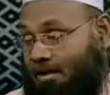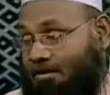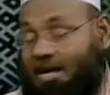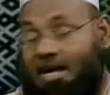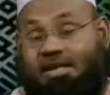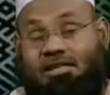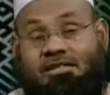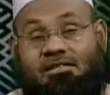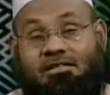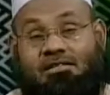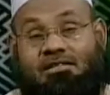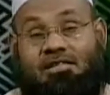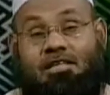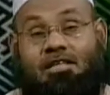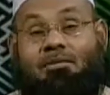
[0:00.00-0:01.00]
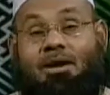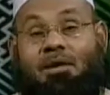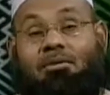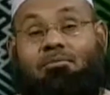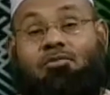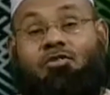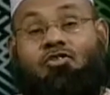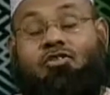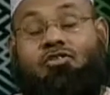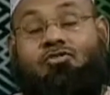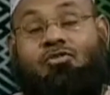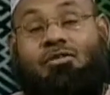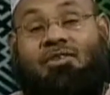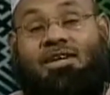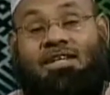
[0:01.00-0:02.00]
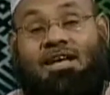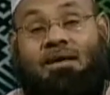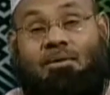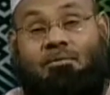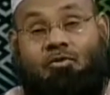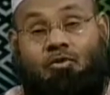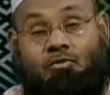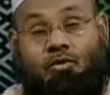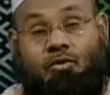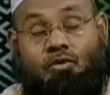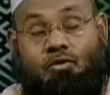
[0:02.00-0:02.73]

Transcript: তাই ইমামের পিছনে সুরায় ফাতেহা আমরা পড়ব